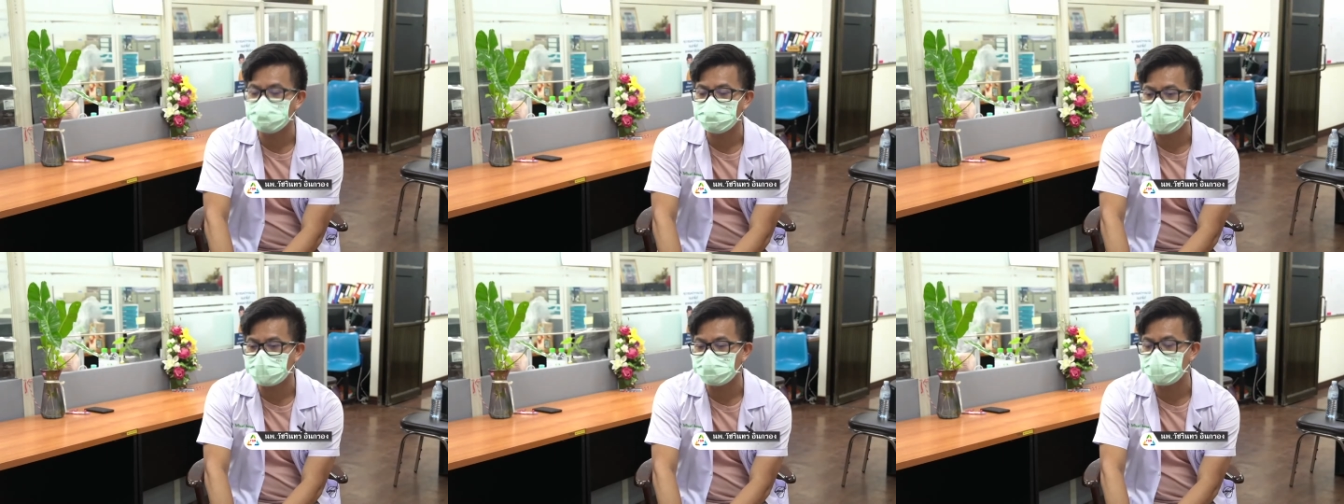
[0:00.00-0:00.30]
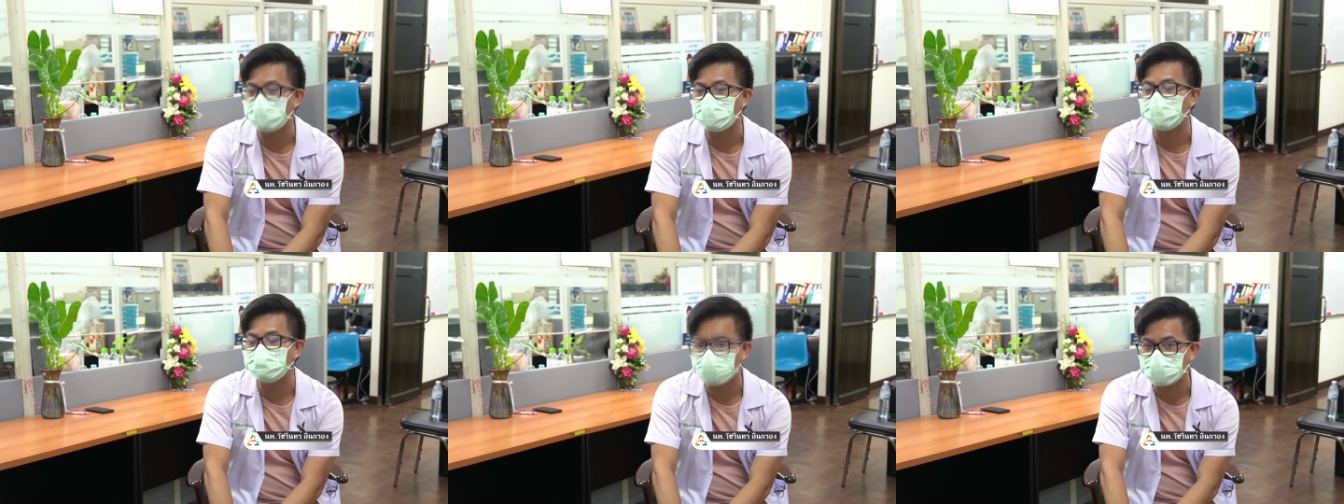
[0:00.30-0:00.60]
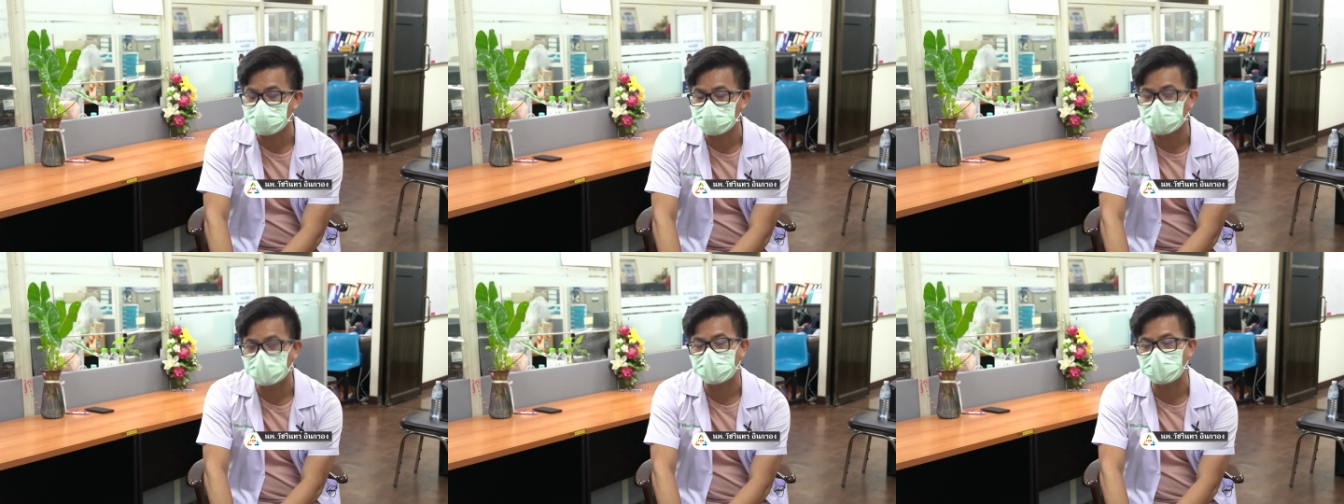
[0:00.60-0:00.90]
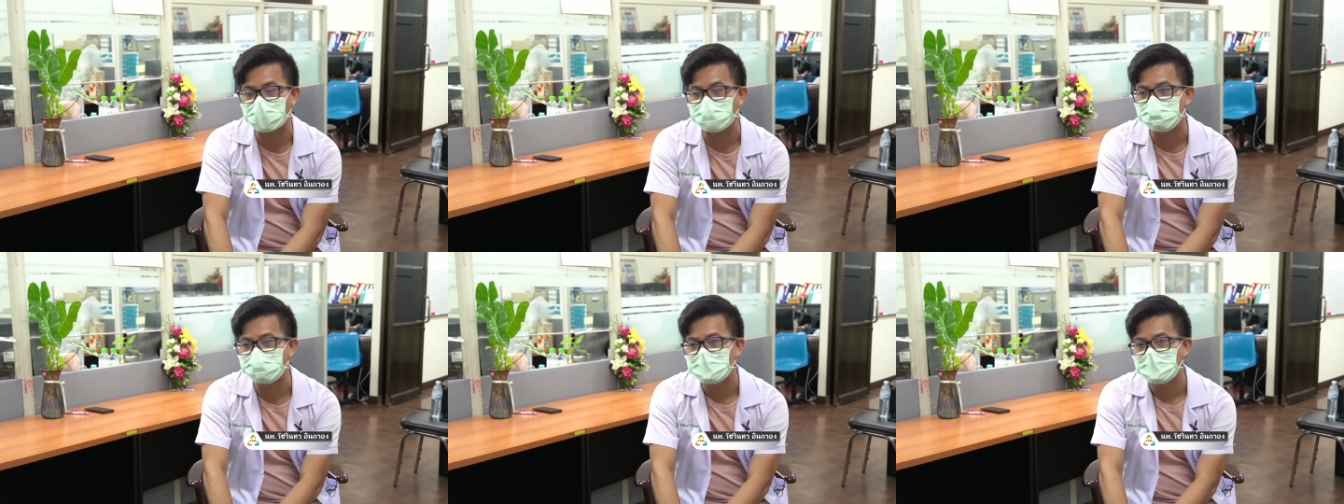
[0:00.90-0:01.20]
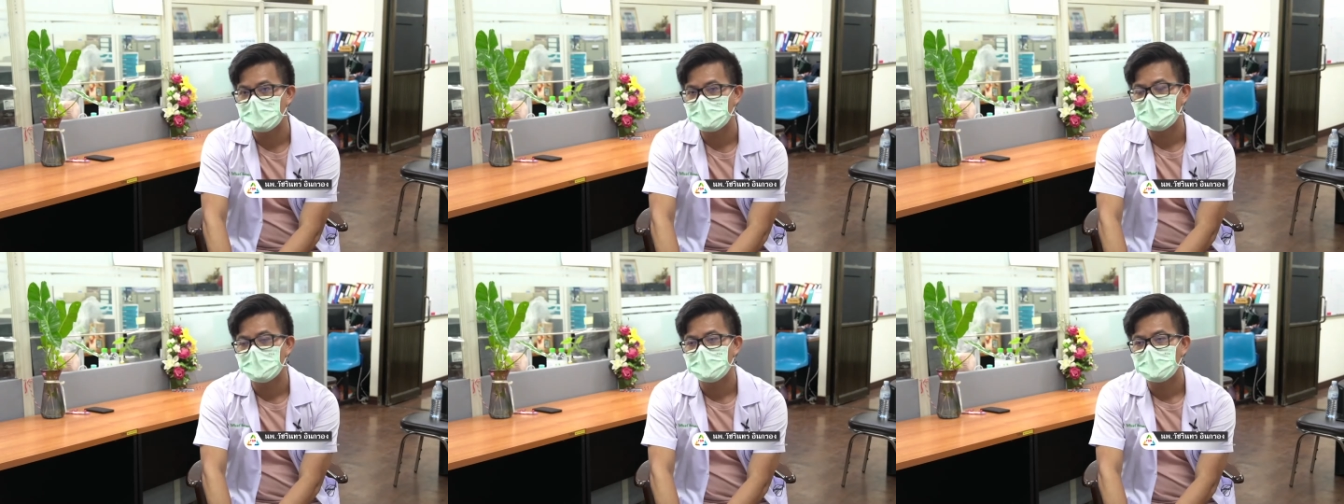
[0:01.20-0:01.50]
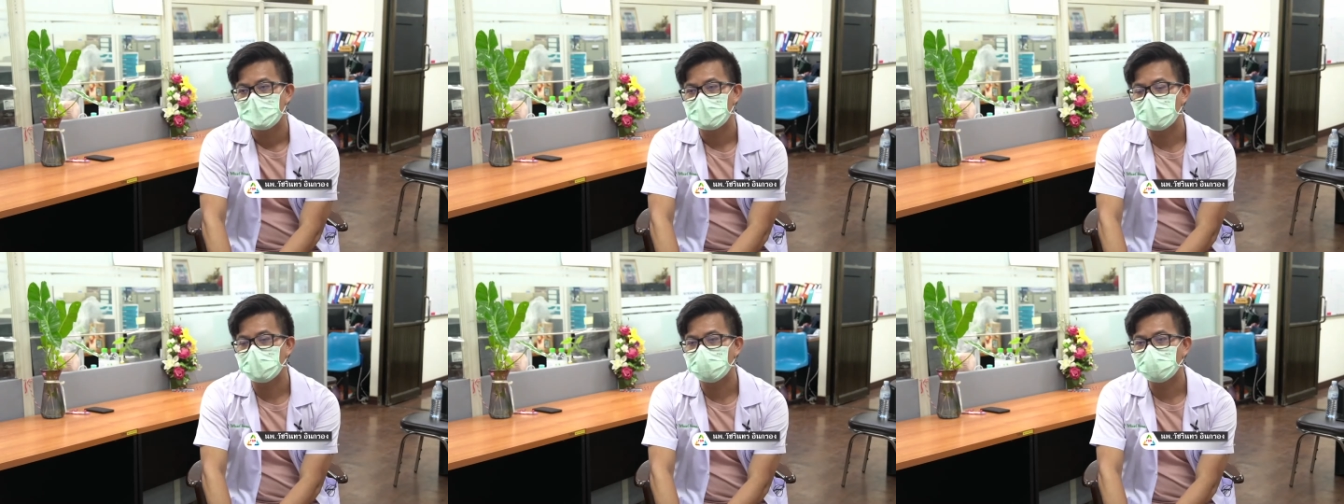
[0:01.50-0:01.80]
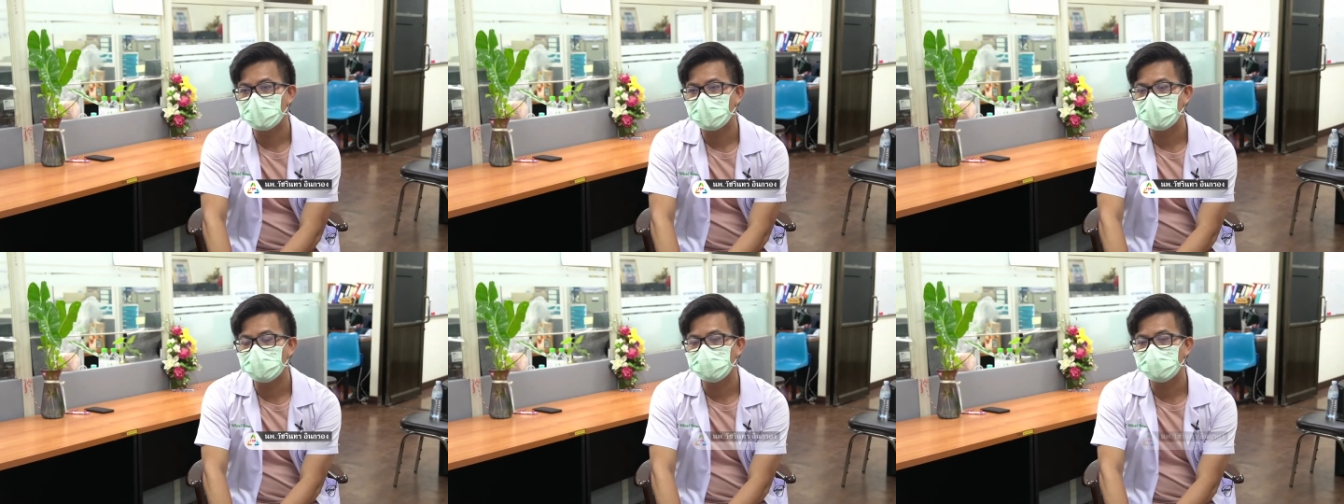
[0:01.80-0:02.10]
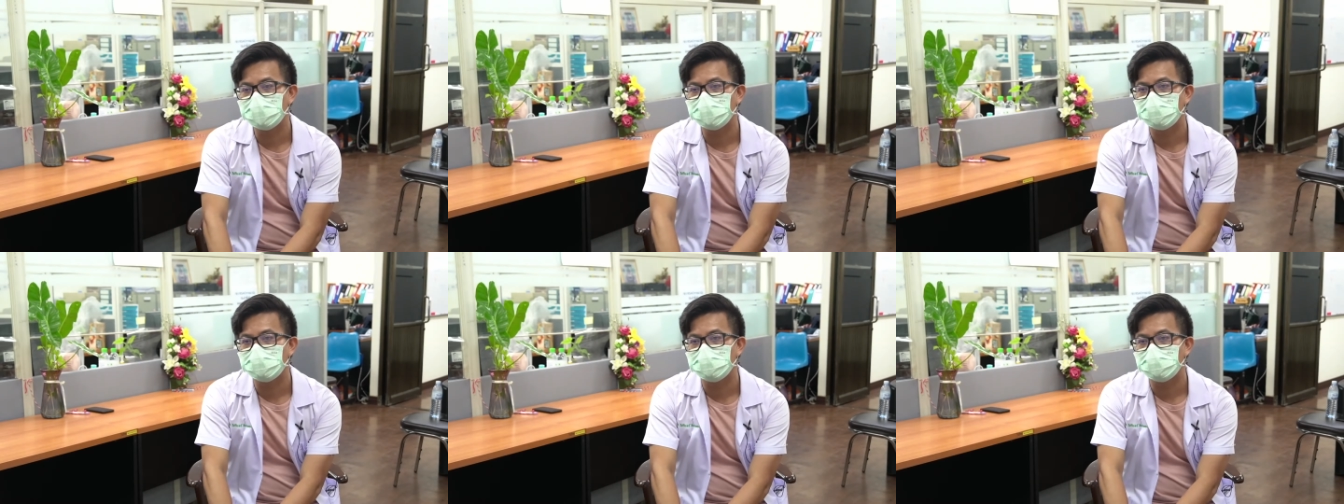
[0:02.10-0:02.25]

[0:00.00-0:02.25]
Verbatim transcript: ที่อำเภอบ้านผือนะครับ ก็ได้